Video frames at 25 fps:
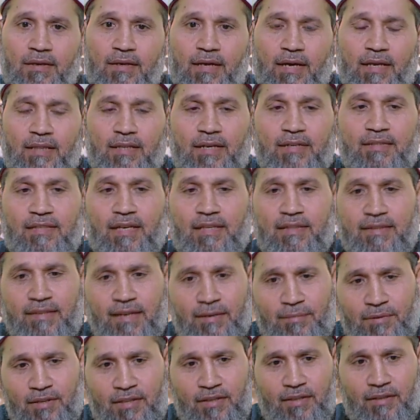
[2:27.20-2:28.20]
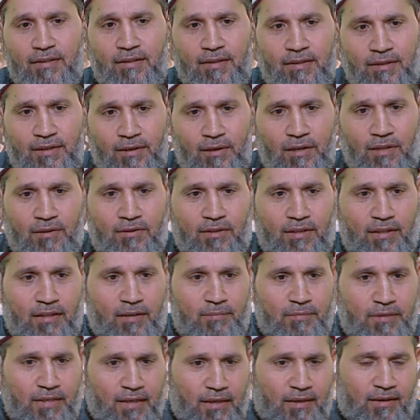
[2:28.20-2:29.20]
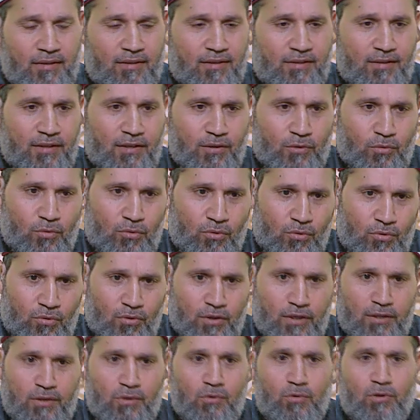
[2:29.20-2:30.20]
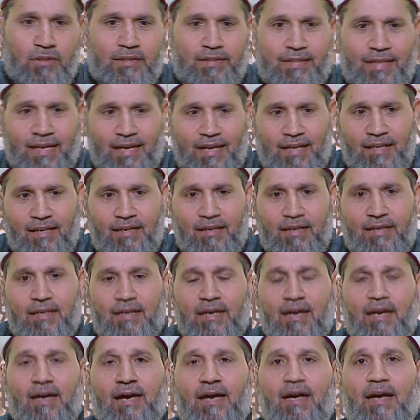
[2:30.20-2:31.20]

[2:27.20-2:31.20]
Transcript: قال لك ده النبي صلى الله عليه وسلم يقصد انه التارك